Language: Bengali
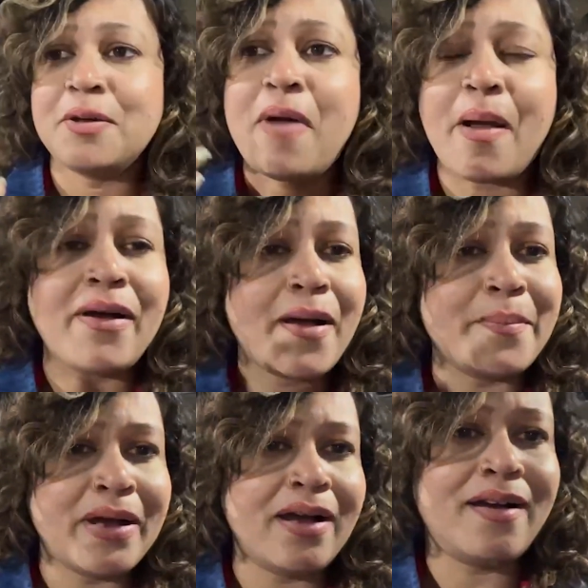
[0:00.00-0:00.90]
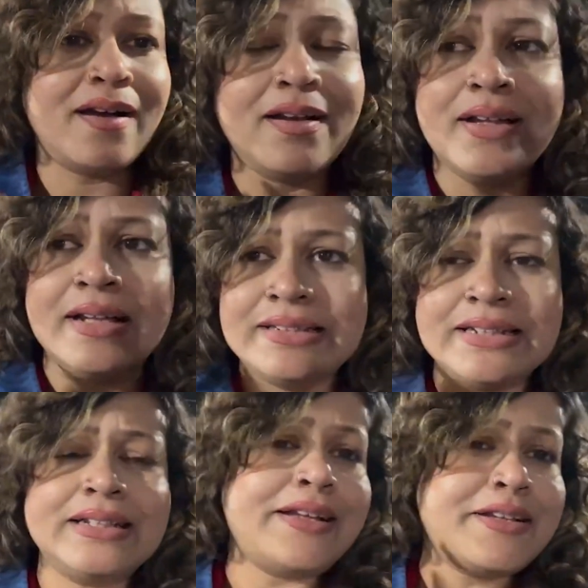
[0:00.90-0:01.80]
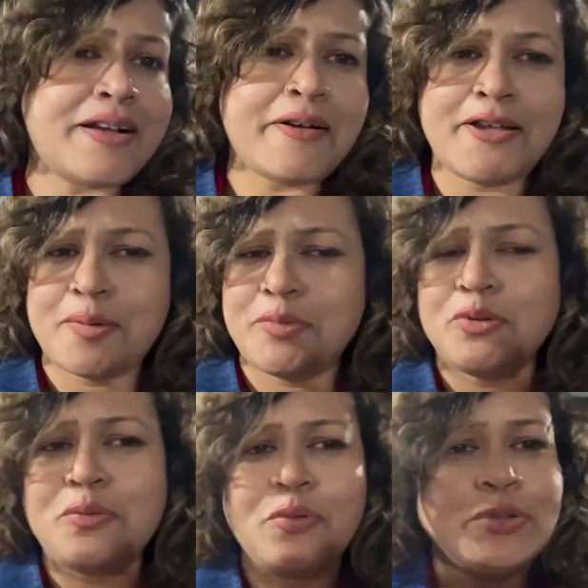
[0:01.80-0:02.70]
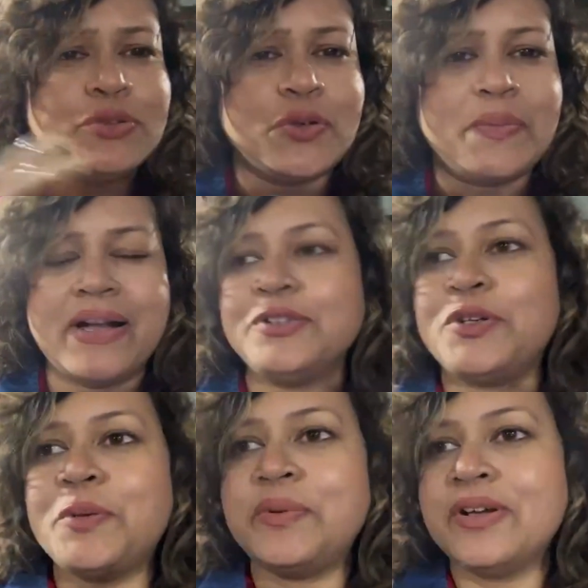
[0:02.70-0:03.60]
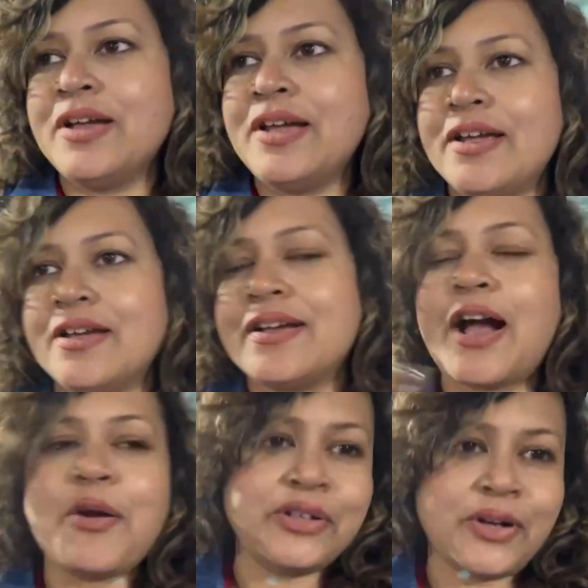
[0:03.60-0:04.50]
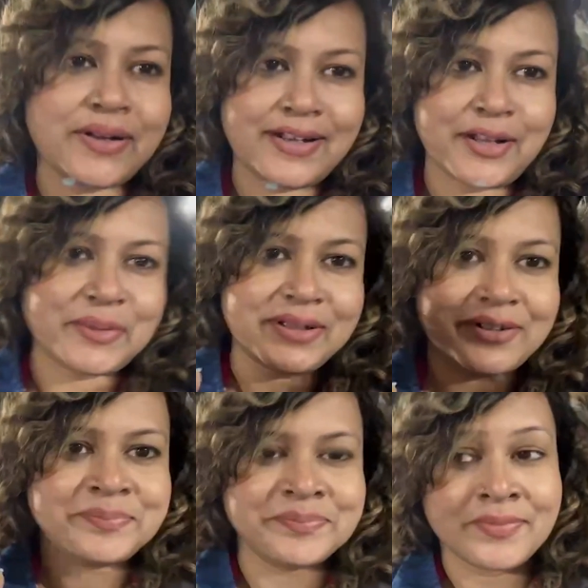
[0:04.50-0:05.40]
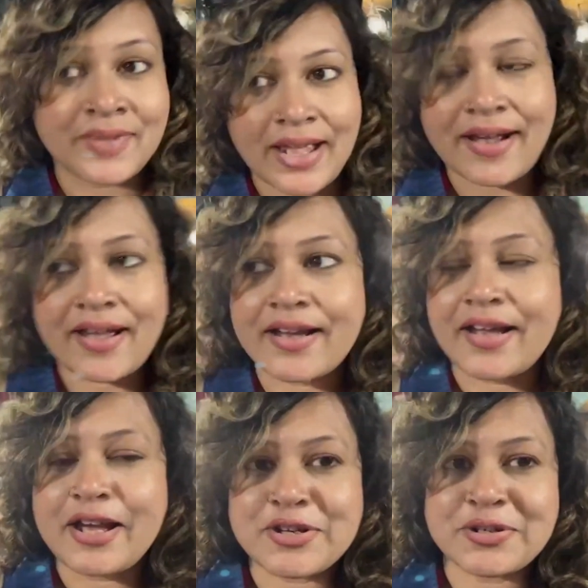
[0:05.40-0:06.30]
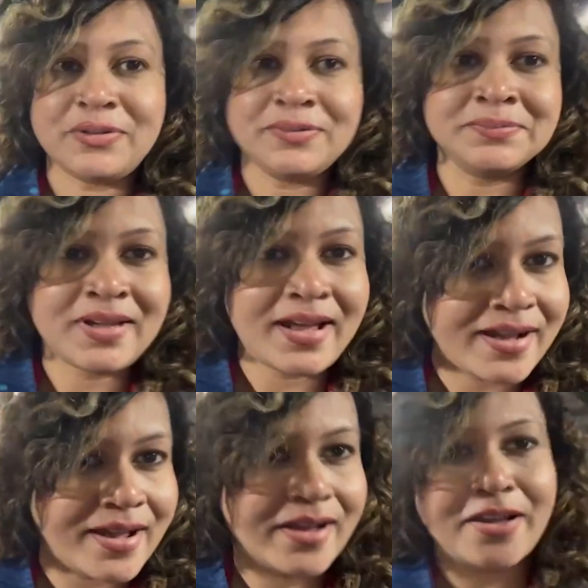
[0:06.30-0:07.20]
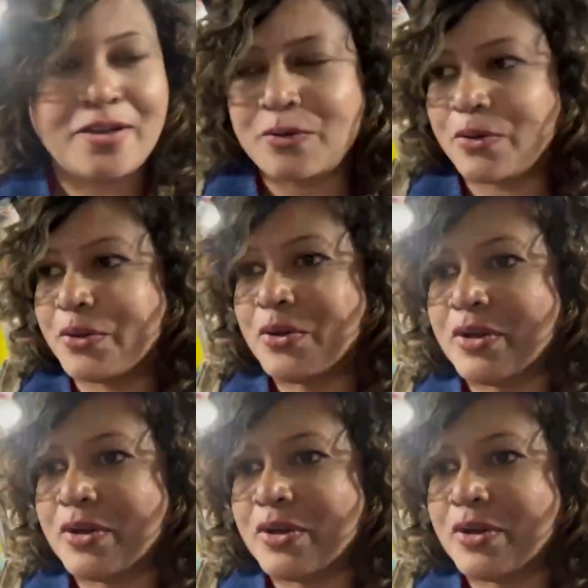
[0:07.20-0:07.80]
বাবা মা দিদি জামাইবাবু বন্ধু বান্ধব কাউকে দরকার লাগবে না একা একাই আসো একা একাই ঘোরো